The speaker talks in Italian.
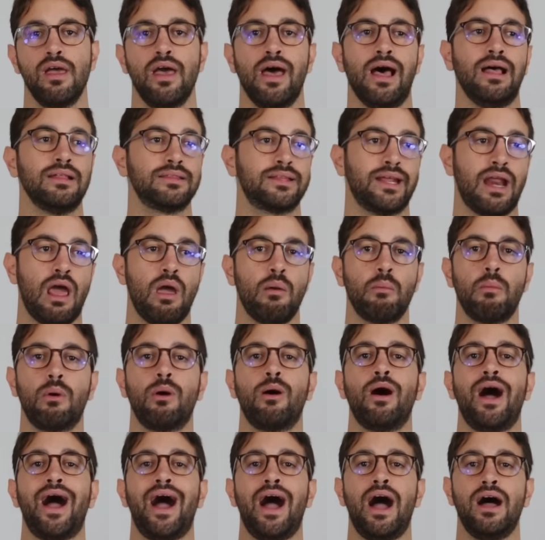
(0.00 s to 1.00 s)

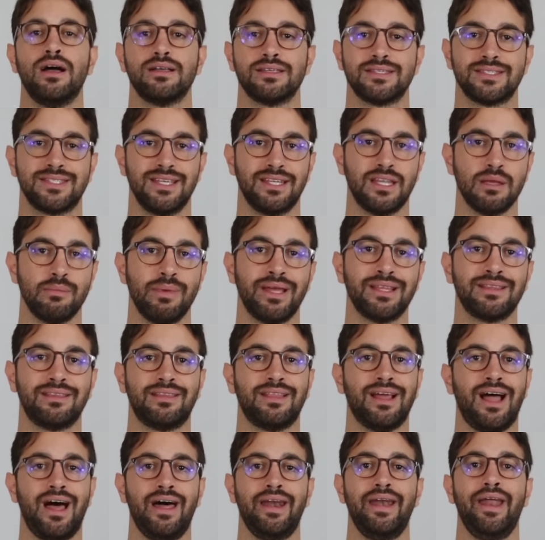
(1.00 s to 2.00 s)
andremo a
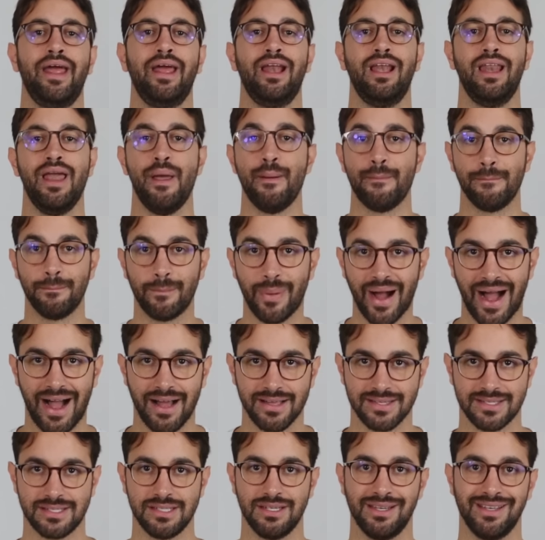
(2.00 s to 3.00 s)
sedimentare le
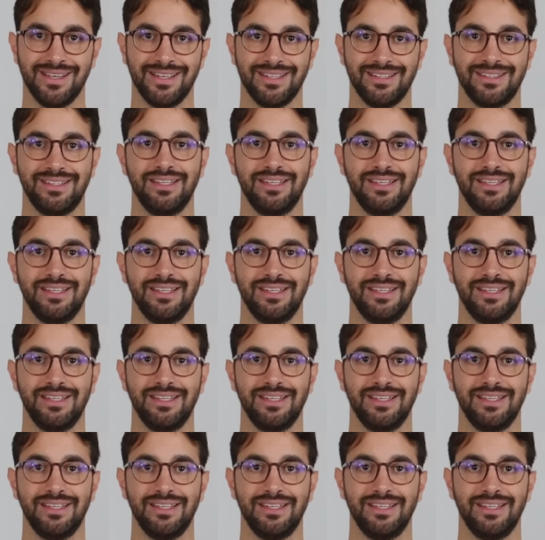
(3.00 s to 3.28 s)
basi